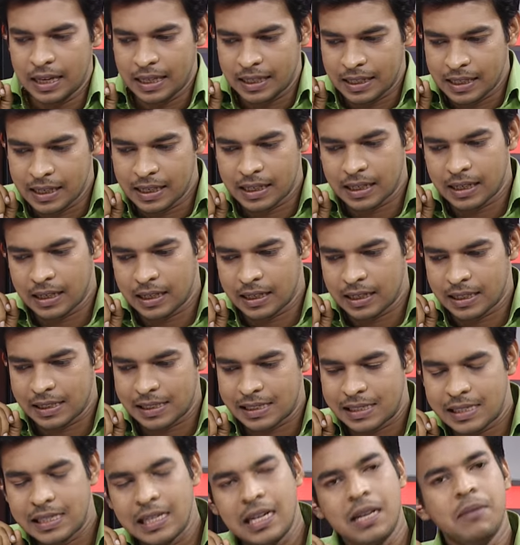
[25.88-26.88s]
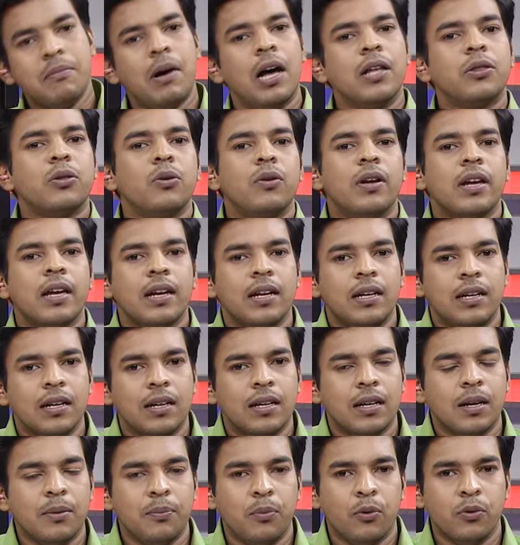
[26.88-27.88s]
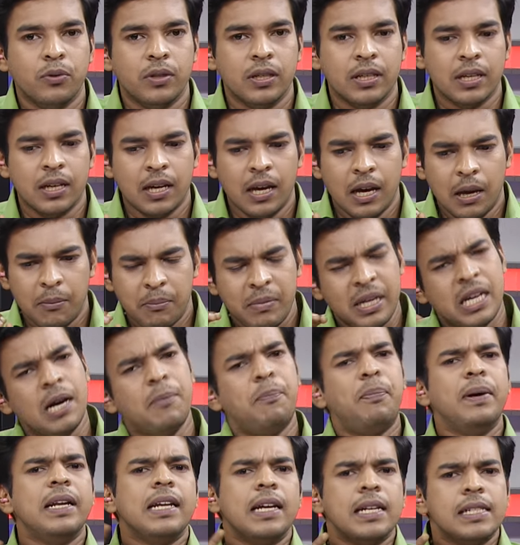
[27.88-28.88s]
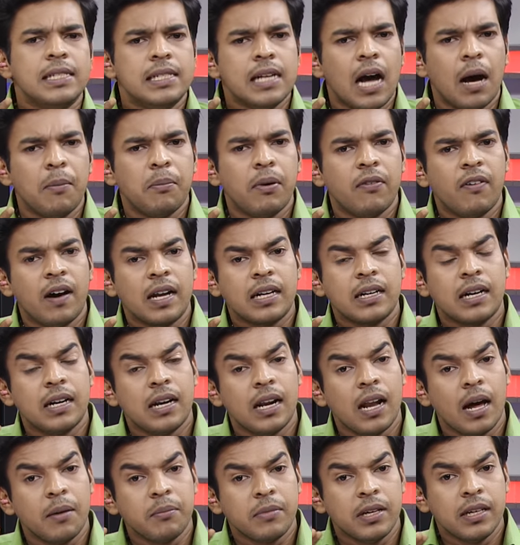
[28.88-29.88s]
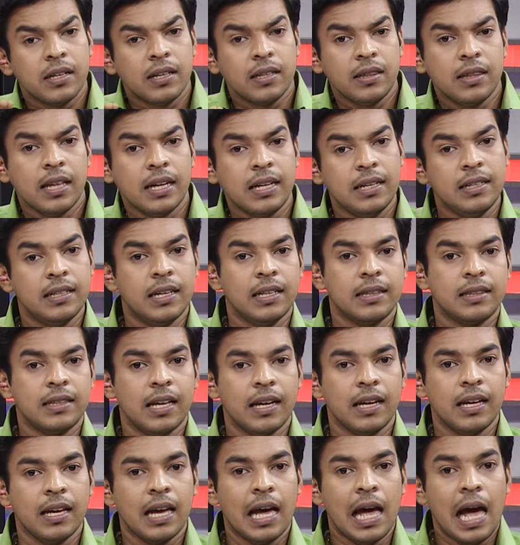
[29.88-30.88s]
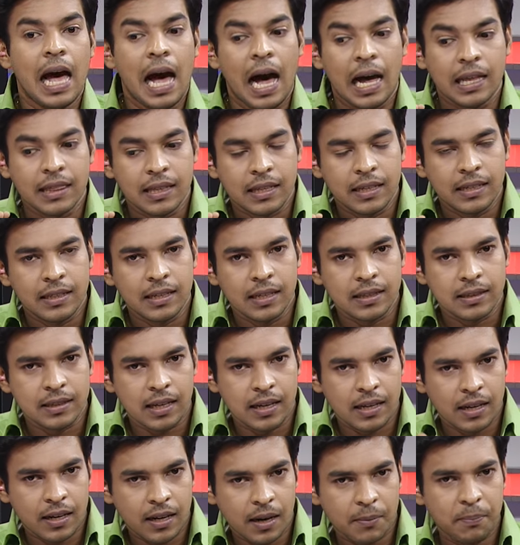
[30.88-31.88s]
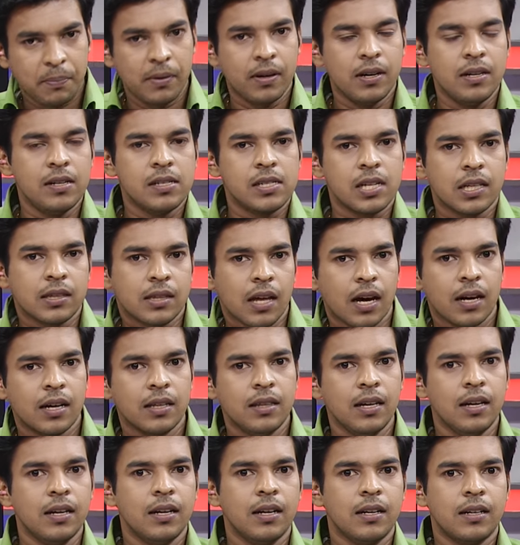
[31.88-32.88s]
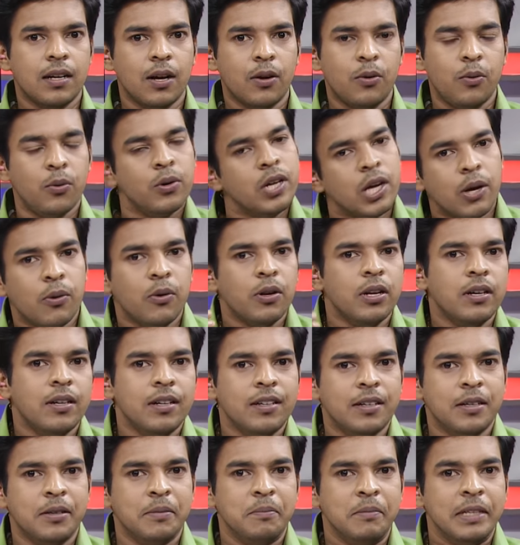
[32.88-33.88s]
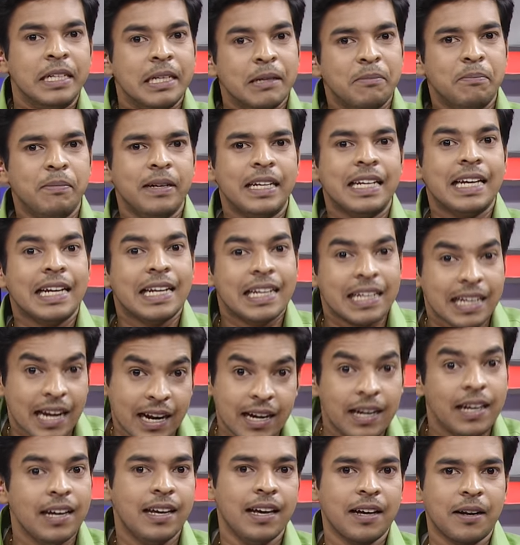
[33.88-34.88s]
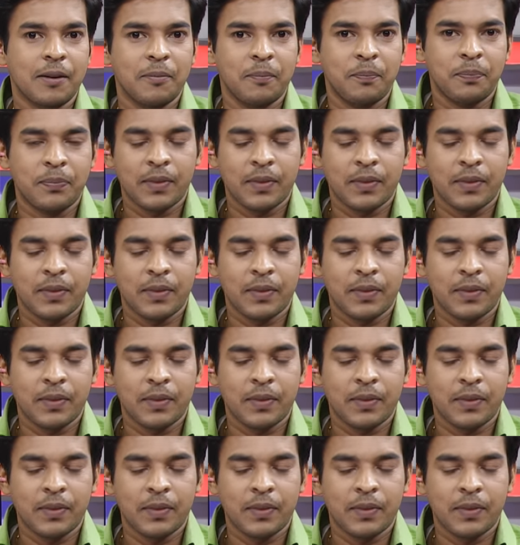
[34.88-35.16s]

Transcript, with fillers: இன்று சினிமா துறையை எடுக்கிற போது மிகப்பெரிய ஜாம்பவான்கள்லாம் இருந்த இடத்தை அந்த இடத்தை நிரப்புகின்ற தகுதி இருக்கக்கூடிய ஒரு மிகப்பெரிய நடிகர்